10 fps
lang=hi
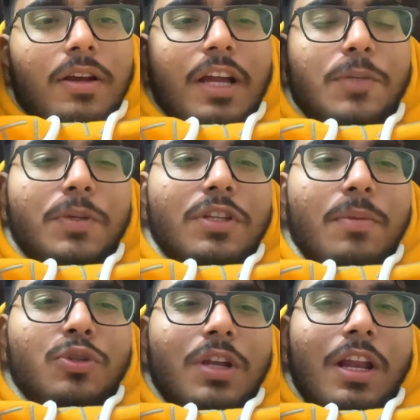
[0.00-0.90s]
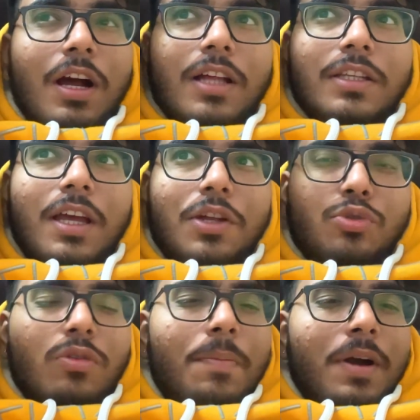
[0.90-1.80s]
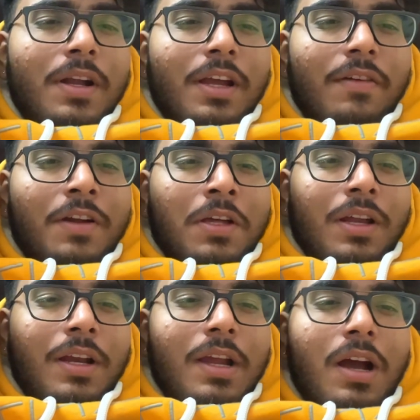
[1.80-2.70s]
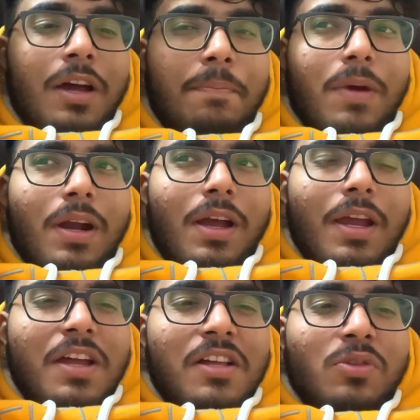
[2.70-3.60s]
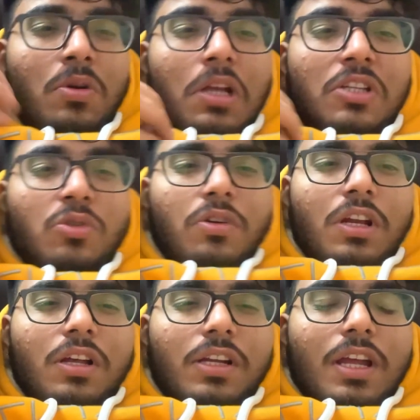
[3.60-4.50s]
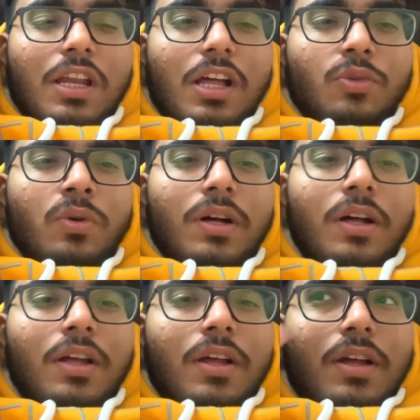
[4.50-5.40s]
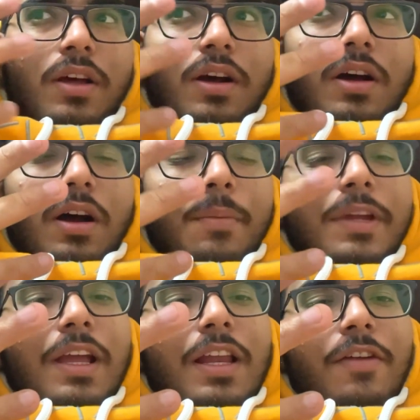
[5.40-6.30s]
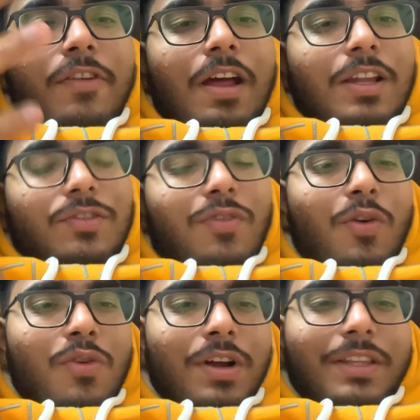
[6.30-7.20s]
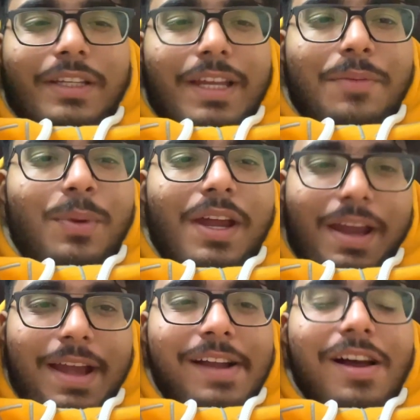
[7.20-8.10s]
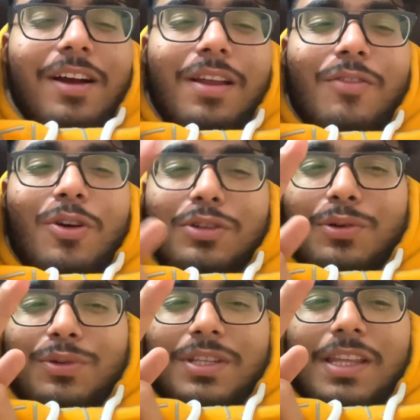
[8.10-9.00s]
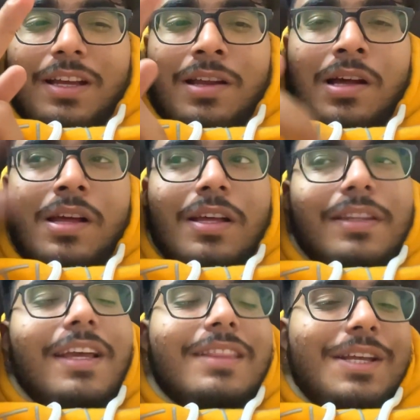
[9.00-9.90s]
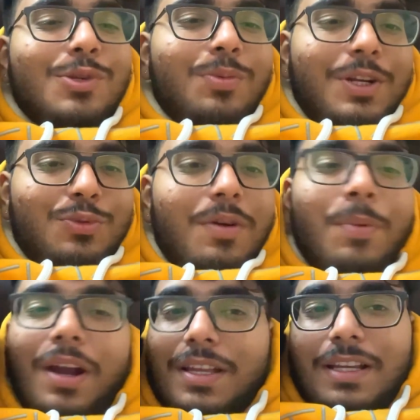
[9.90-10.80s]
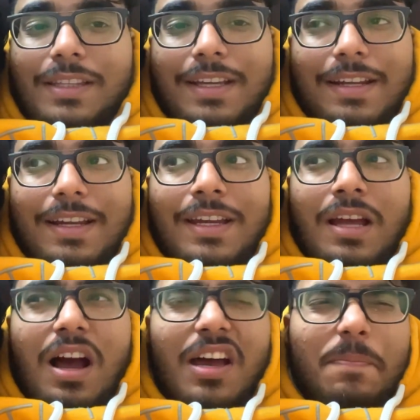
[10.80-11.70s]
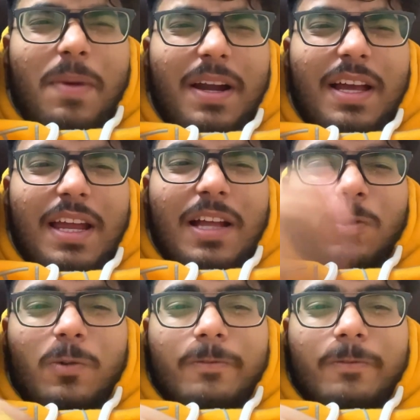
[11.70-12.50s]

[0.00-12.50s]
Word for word: गैस पिंजरा पुंजरा लगा दिया है चूहा पकड़ने का वेट कर रहे हैं अगर पकड़ा गया तो कल इसको ग्रिल करके खिला दूंगा अभी के लिए फिलहाल इस ब्लॉग को करते हैं यहीं पे एंड अगला ब्लॉग जरूर से देखना देखते हैं सुबह चूहा पकड़ा जाता है या नहीं अगर पकड़ा गया तो